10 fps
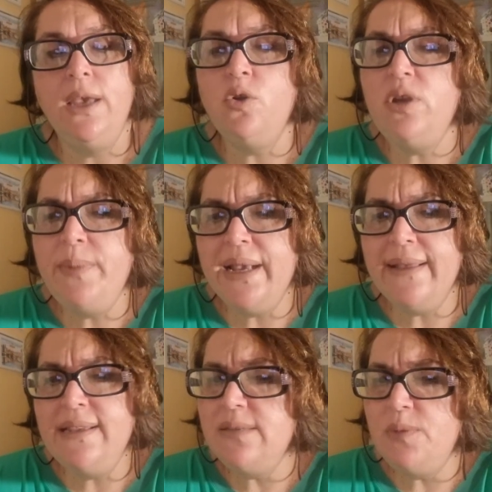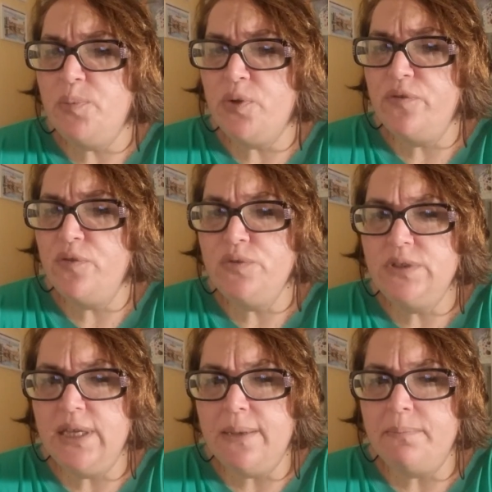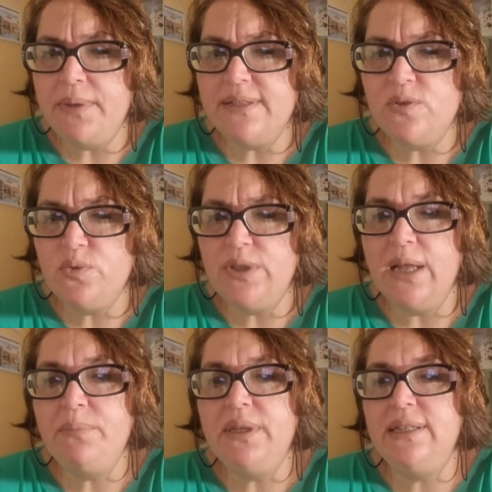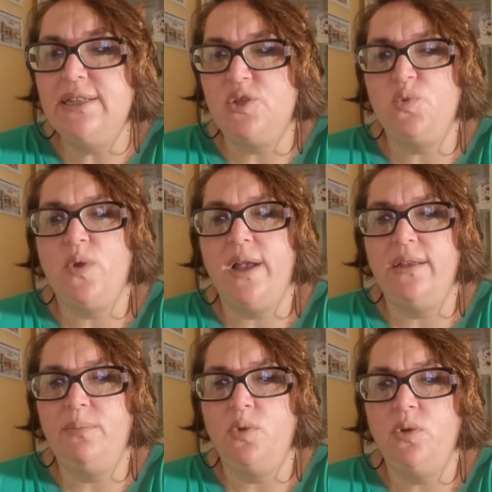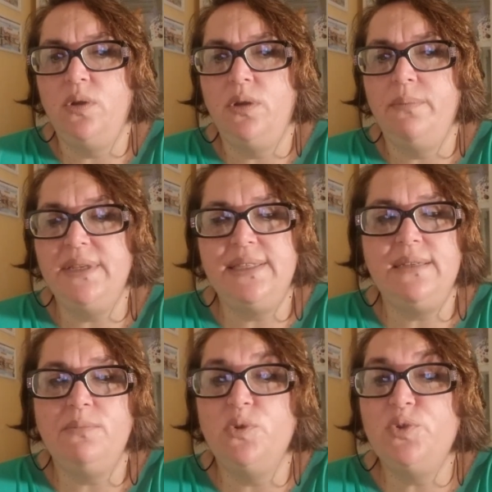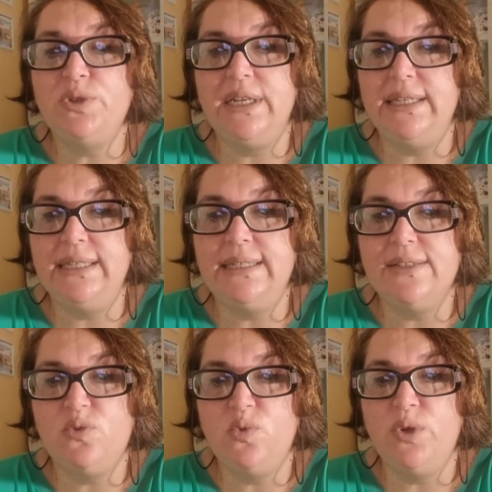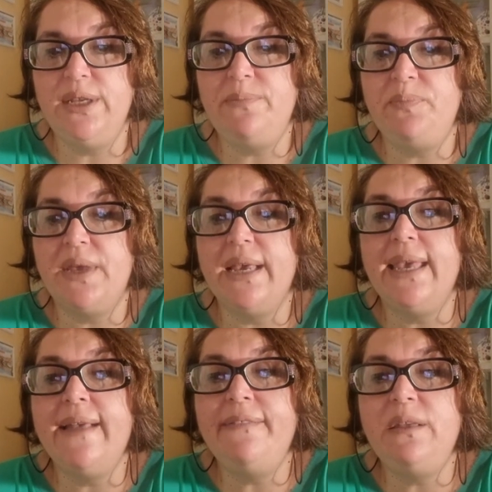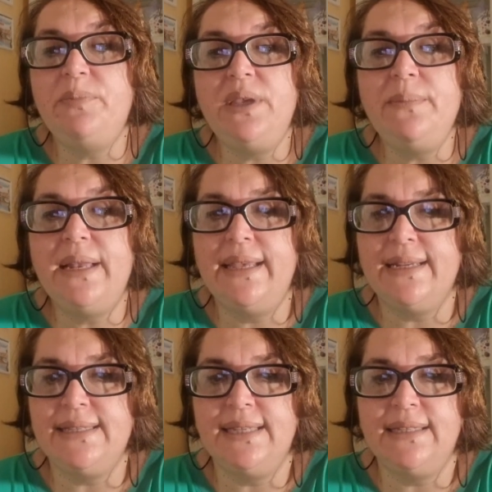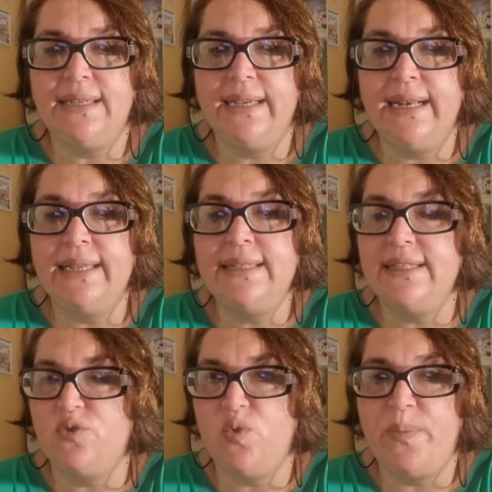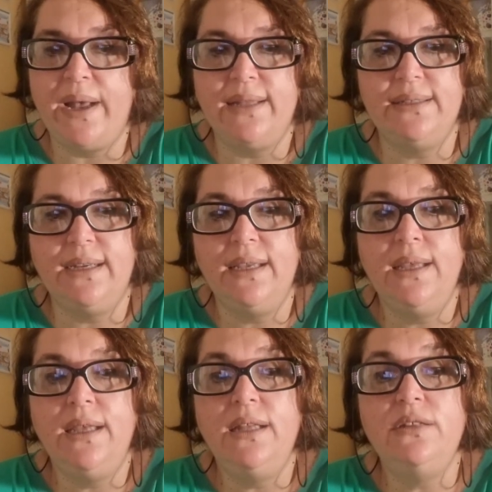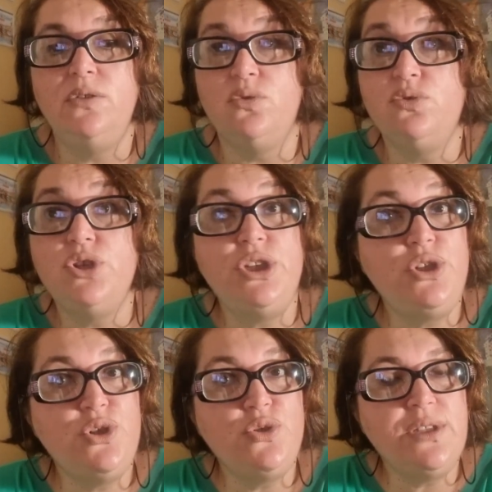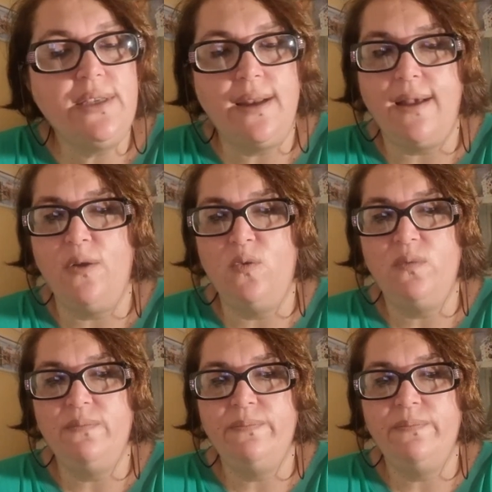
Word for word: con i meccanismi profondi e impescrutabili del suo animo messi in moto dalle dita sull'Olimpia che anni prima le era stata regalata da suo padre Don Ciccio Serao.